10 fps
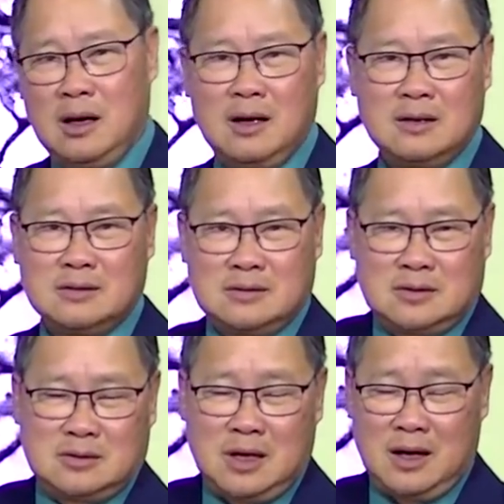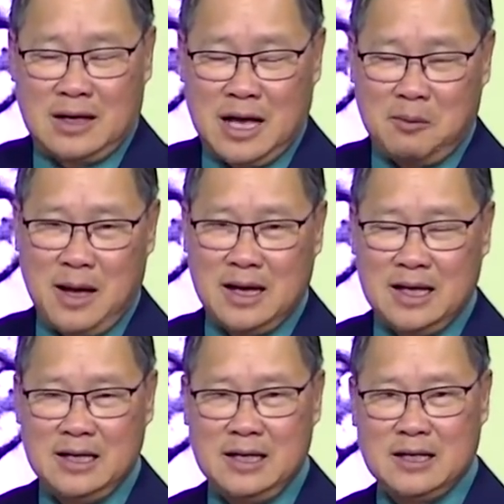uh, thờ các mác
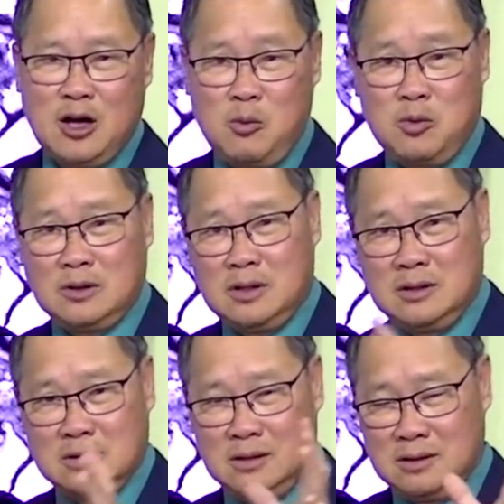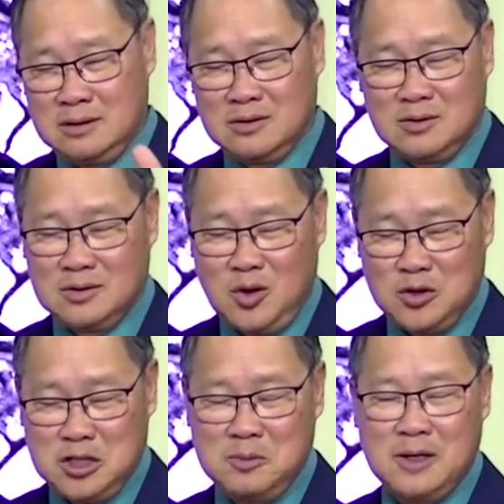lenin không có tư tưởng
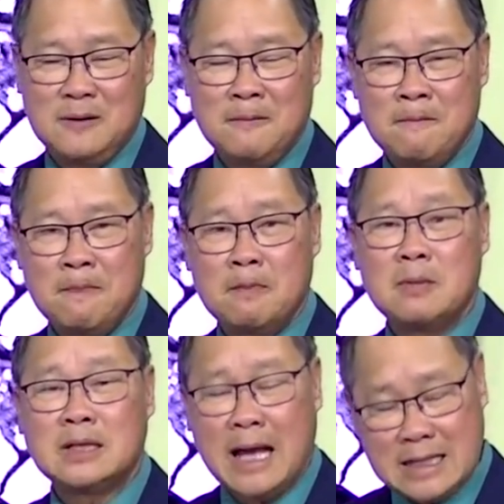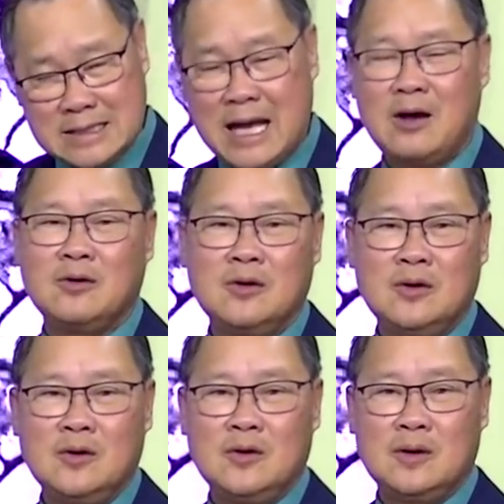hồ chí minh mà tại sao
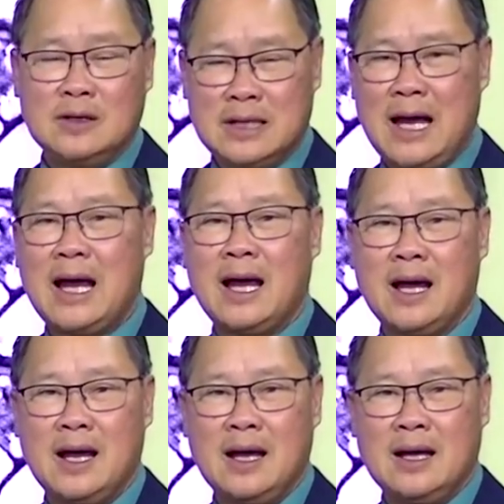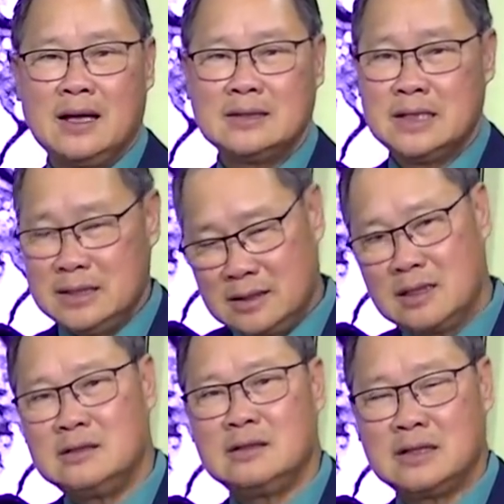người ta xây dựng
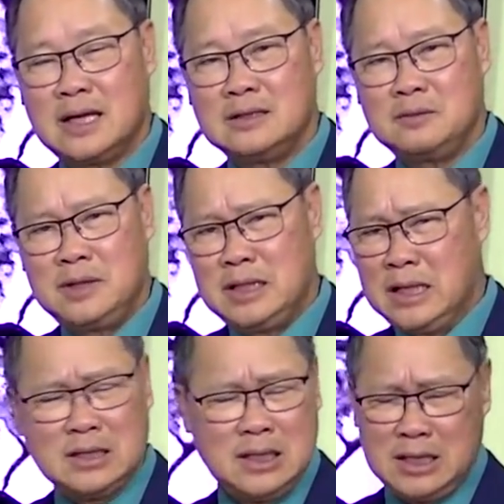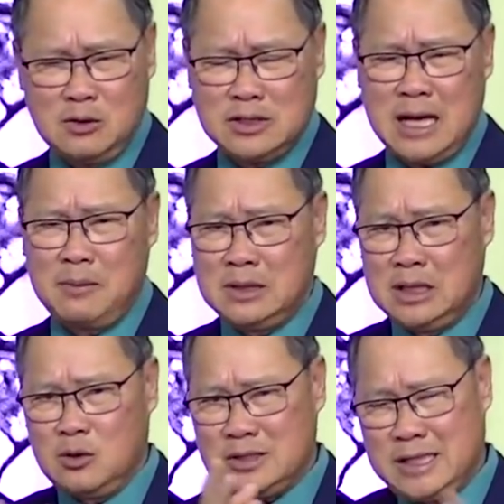đất nước người ta được bây giờ đừng nhìn đâu xa mình
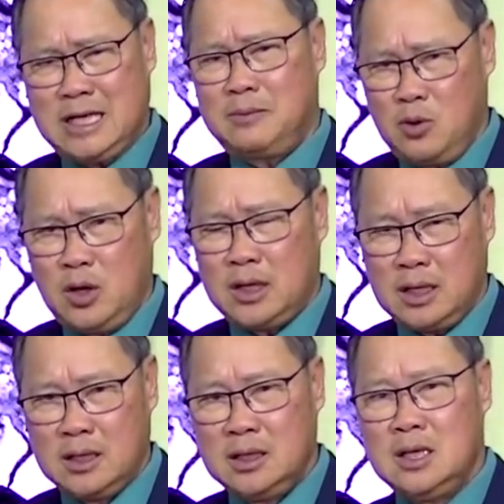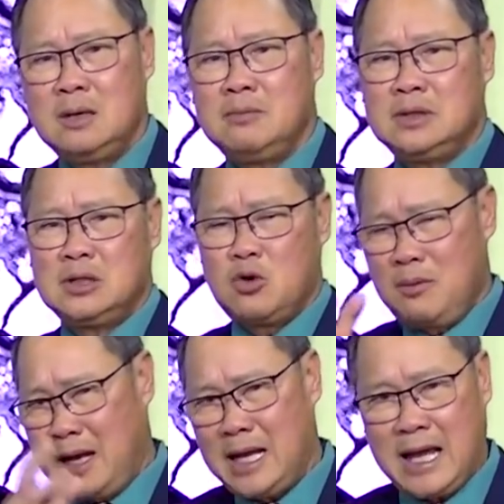nhìn qua singapore này mình nhìn
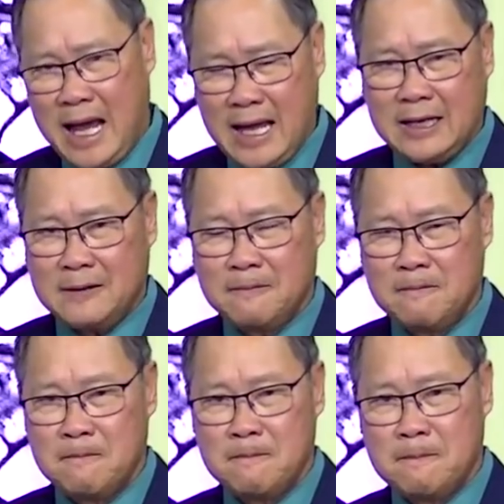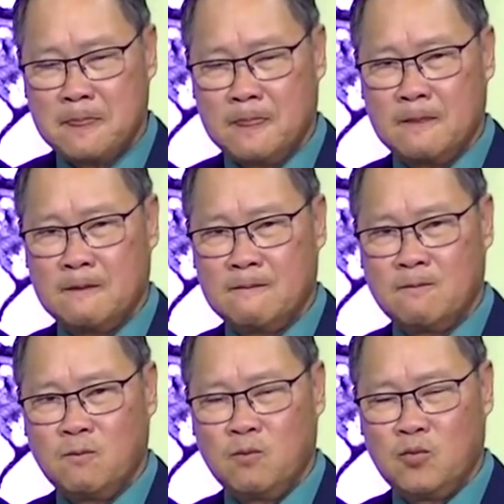qua mã lai á này ừ.
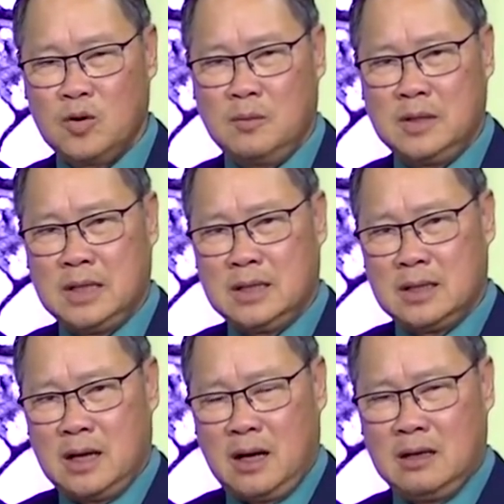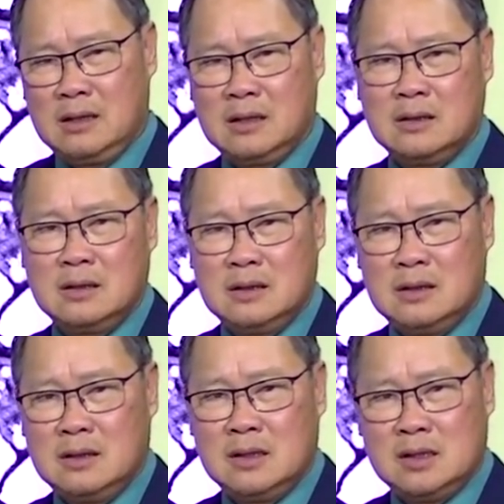rồi mình nhìn ở
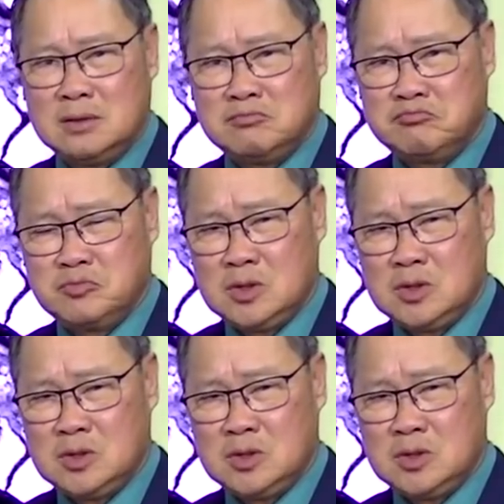um,